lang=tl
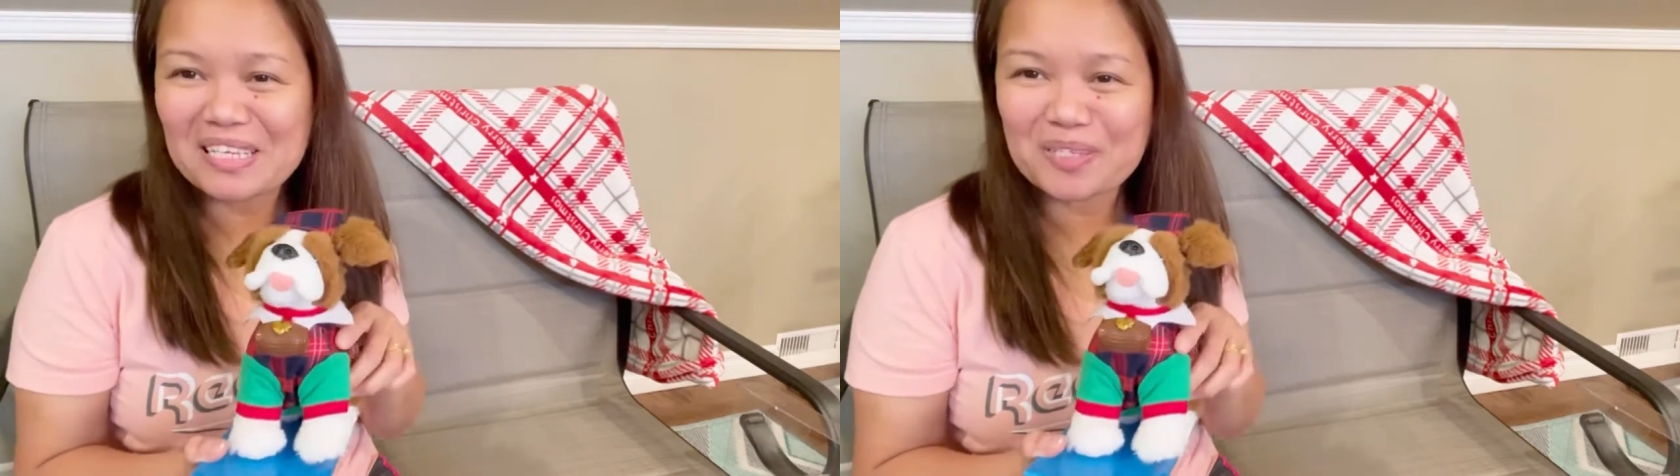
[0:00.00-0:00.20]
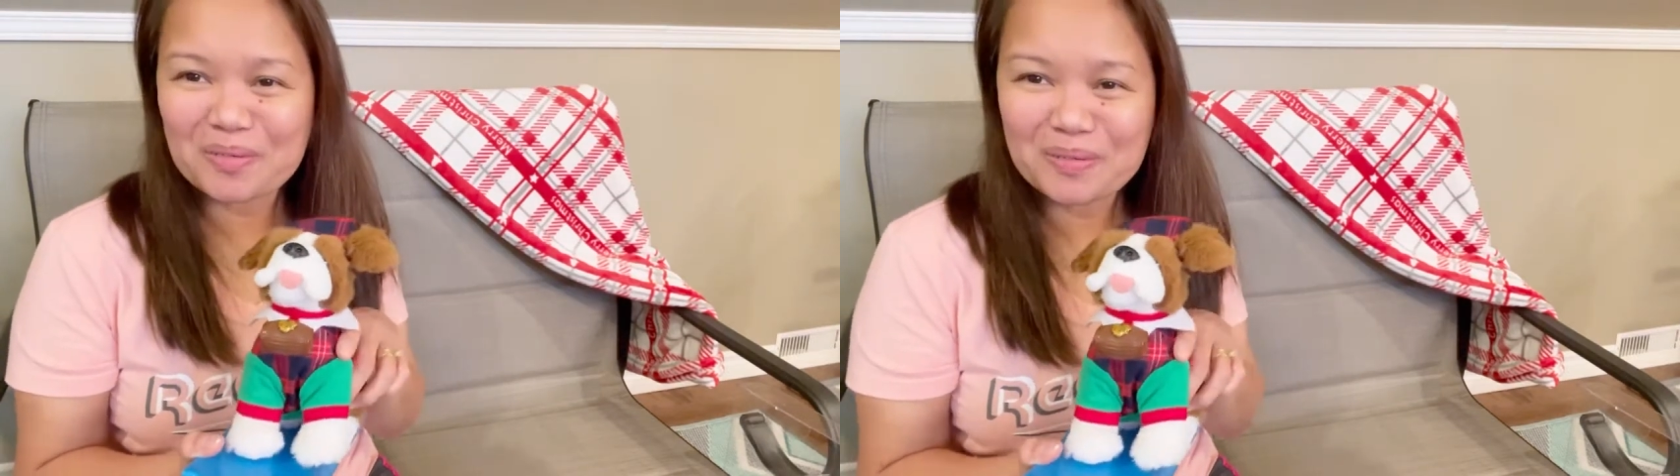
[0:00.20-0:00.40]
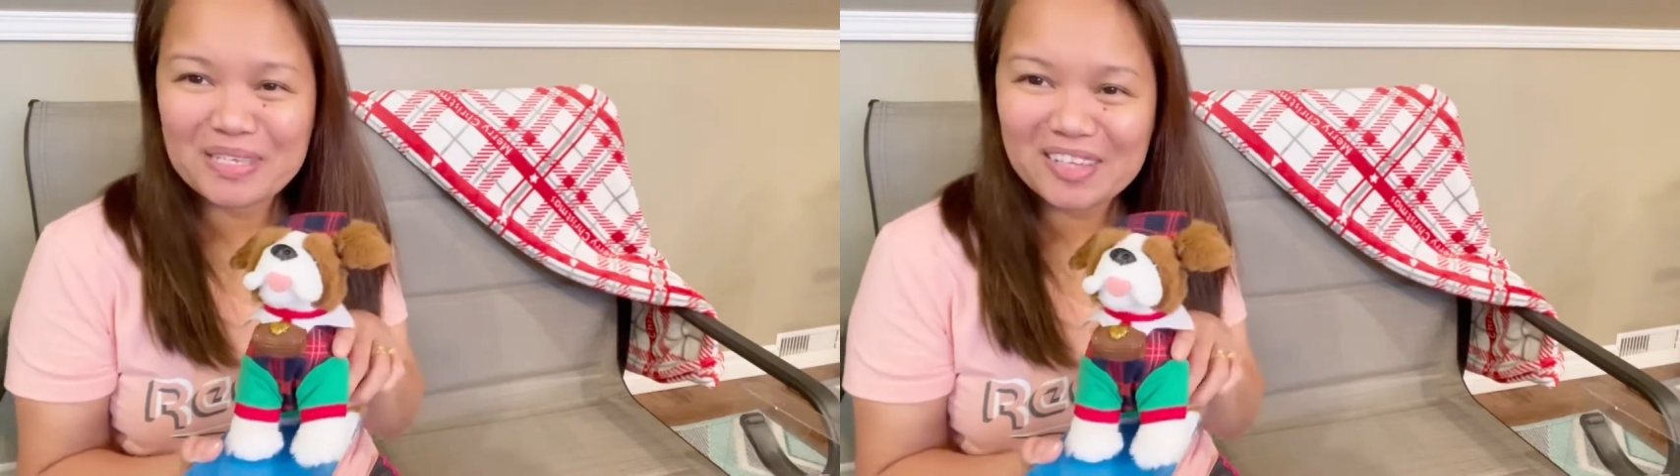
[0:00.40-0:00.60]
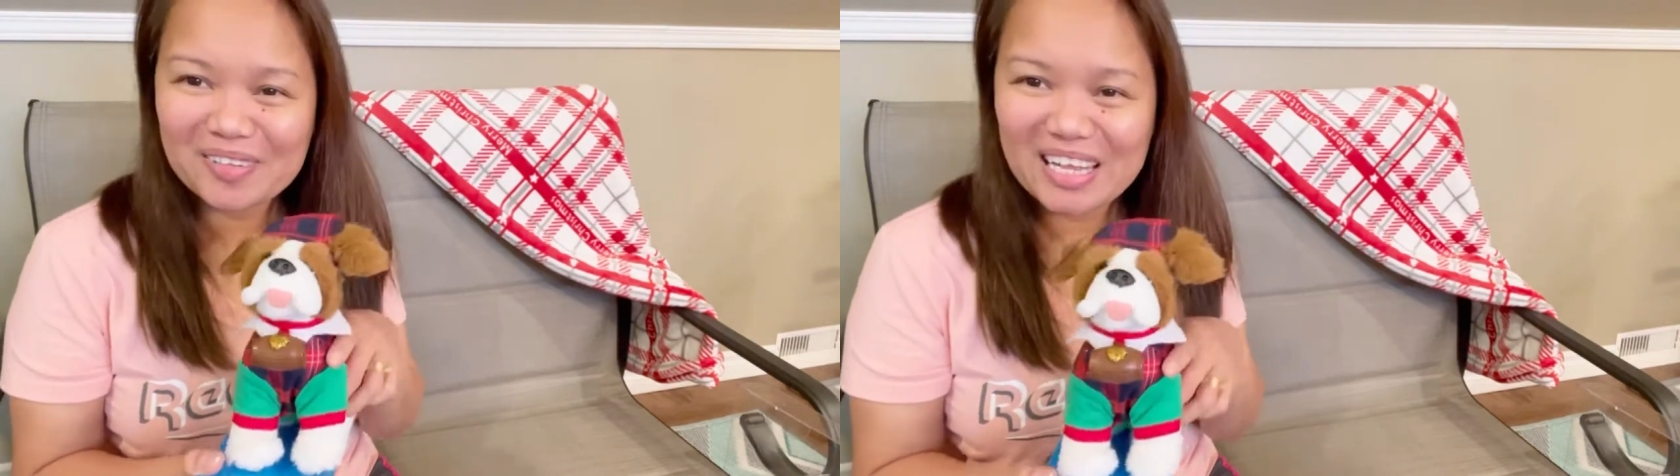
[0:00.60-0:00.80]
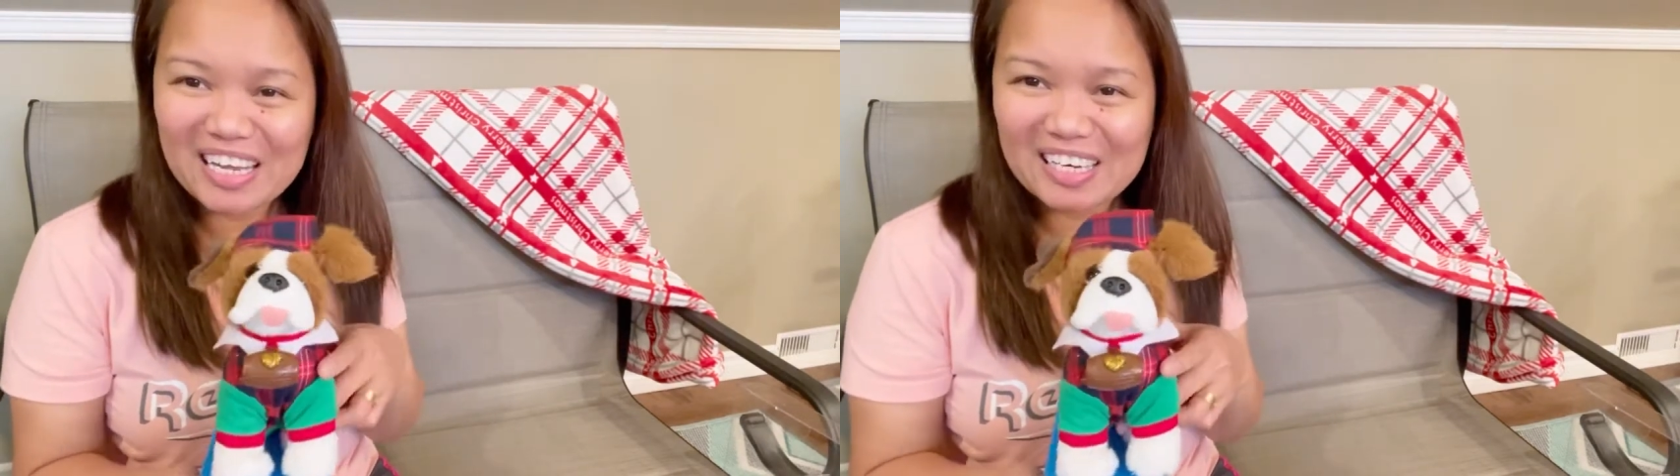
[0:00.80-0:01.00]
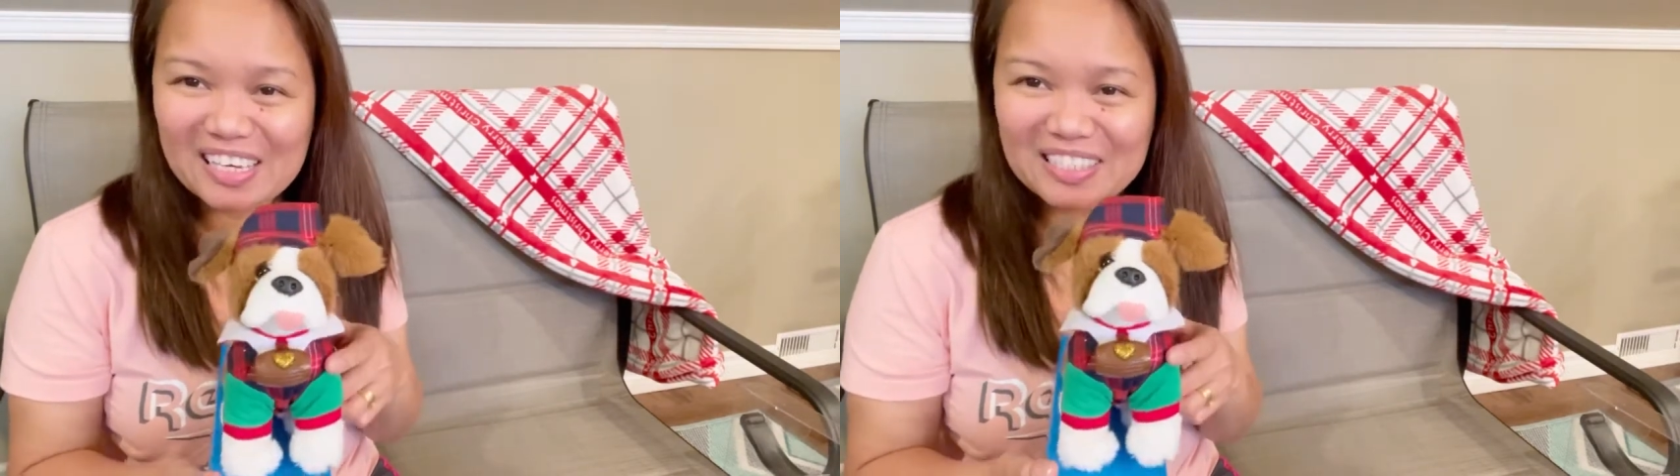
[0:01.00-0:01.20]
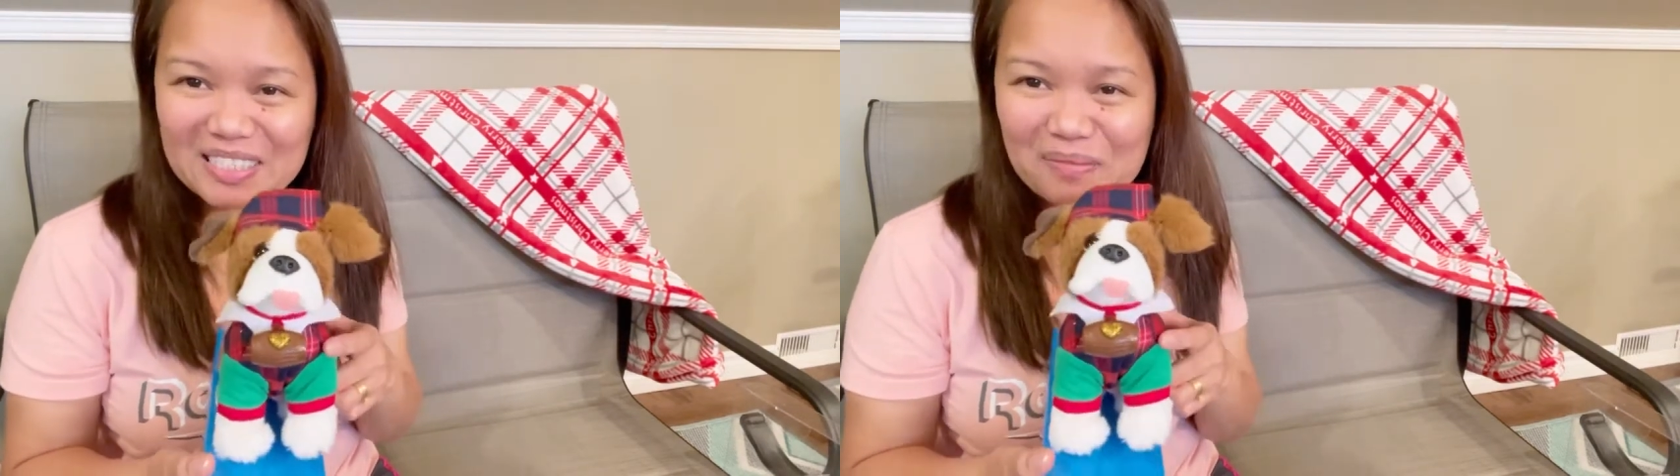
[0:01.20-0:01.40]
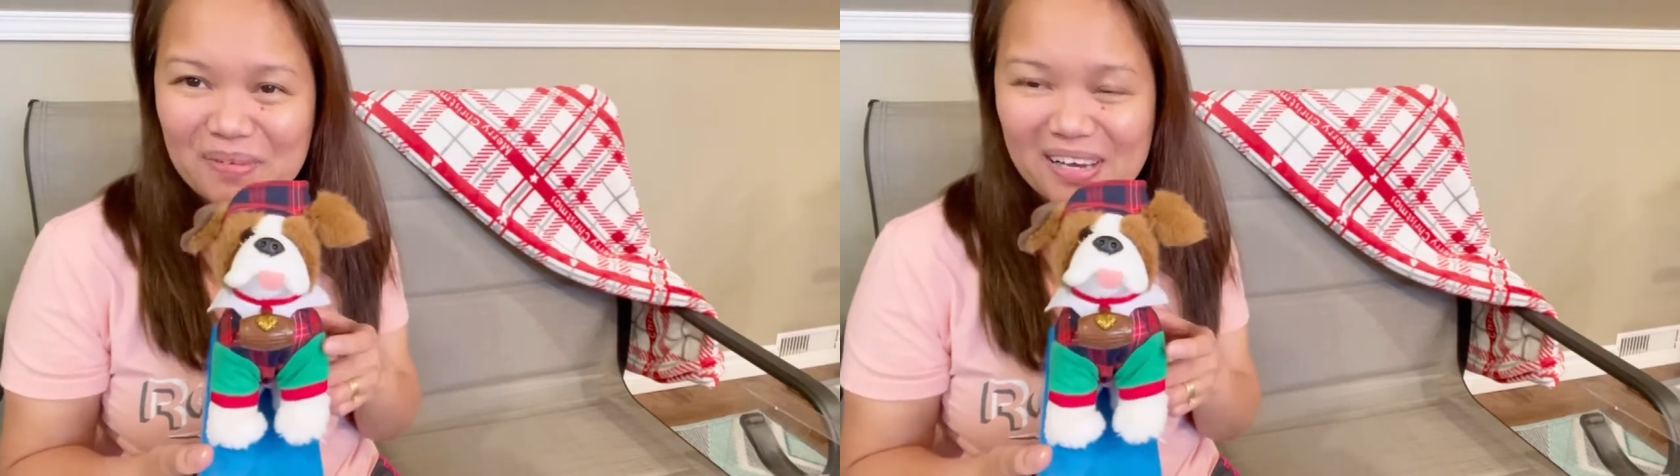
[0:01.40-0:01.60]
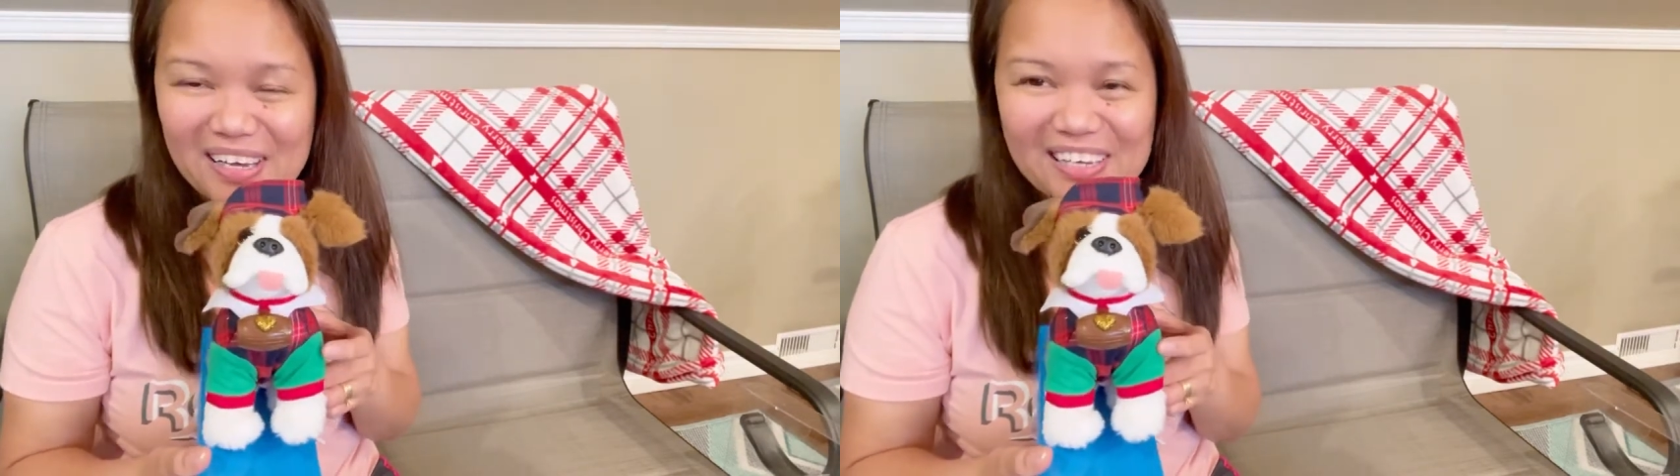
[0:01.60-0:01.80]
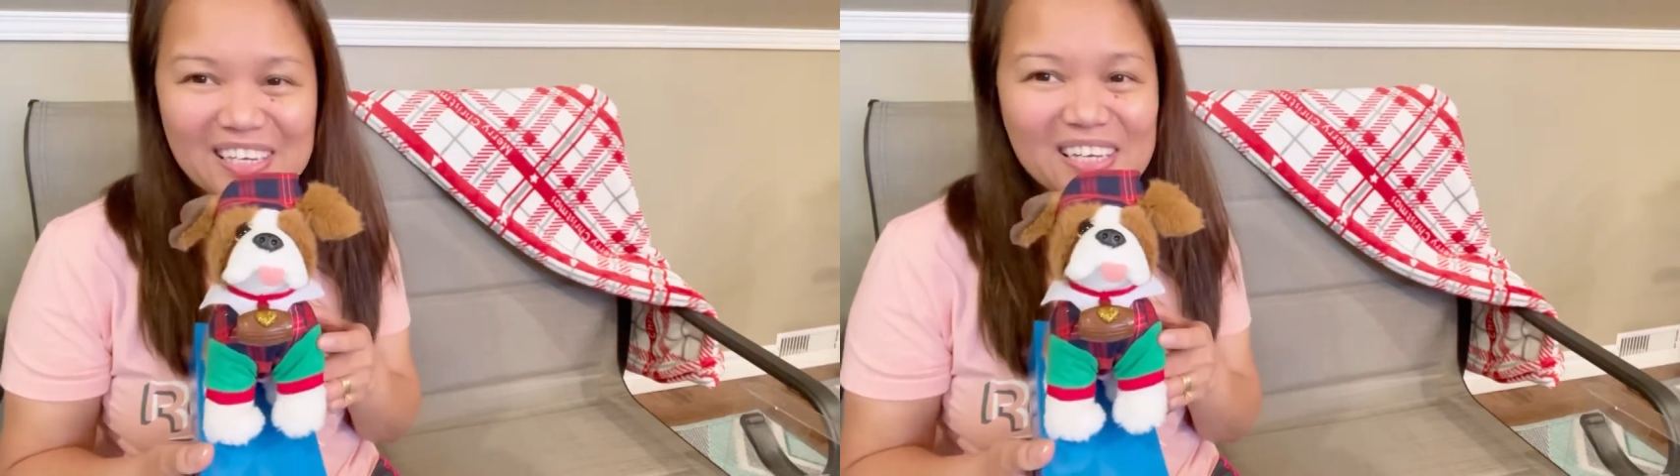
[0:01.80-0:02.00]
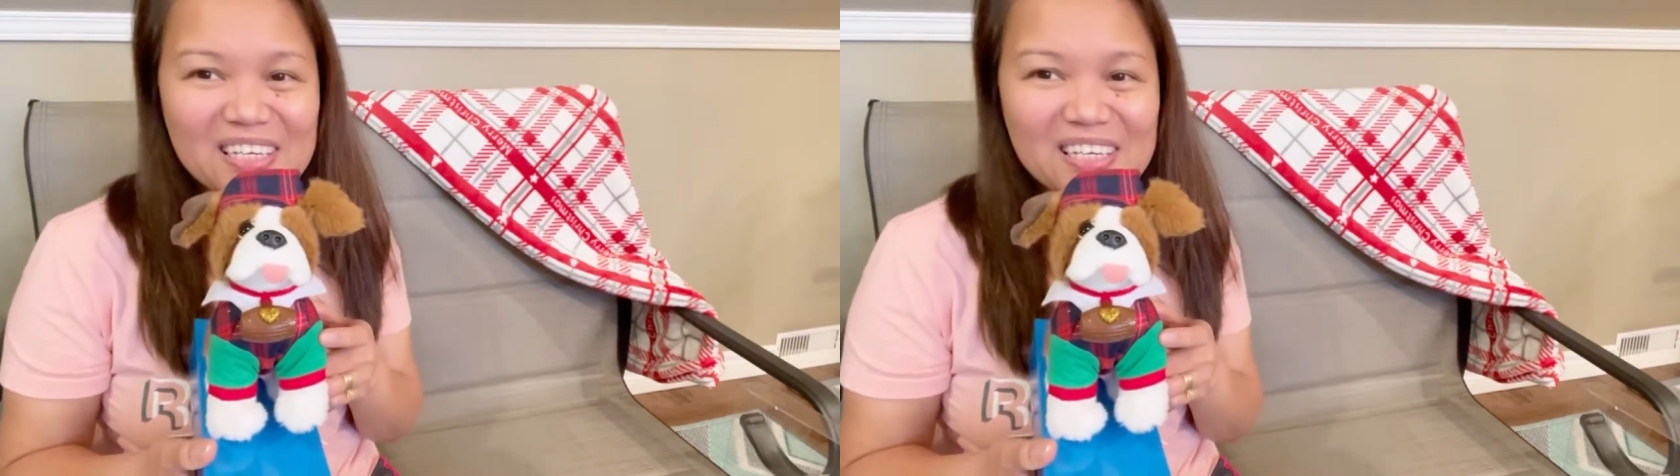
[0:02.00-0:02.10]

So, dito na lang lagi sa bahay.